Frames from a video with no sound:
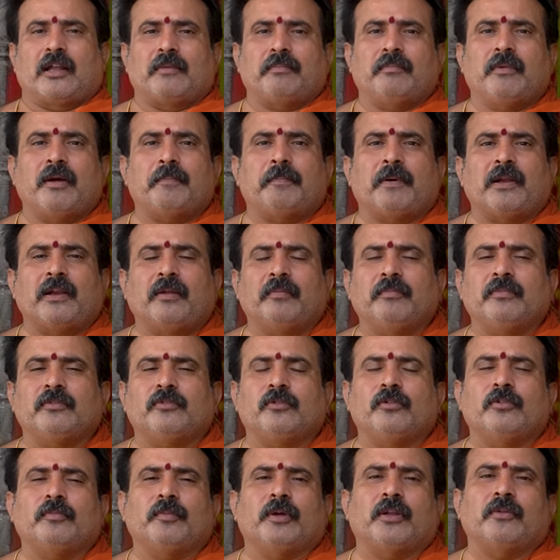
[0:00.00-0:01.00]

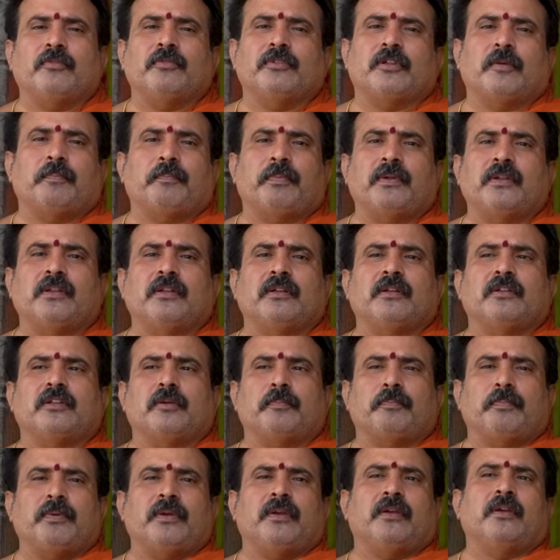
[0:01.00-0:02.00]
కర్మఫలంతో మనం తప్పదని
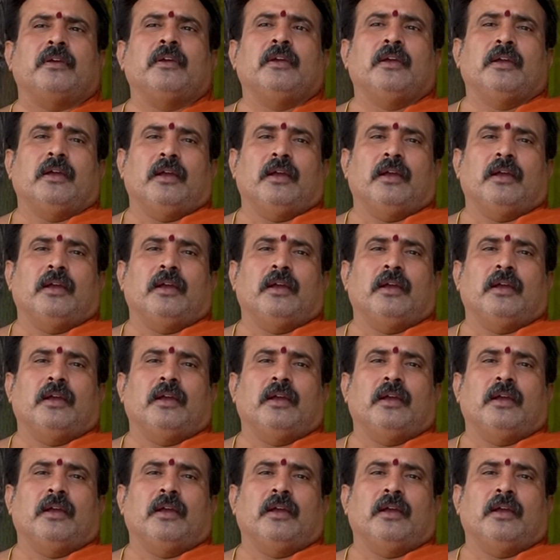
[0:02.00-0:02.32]
చెప్పి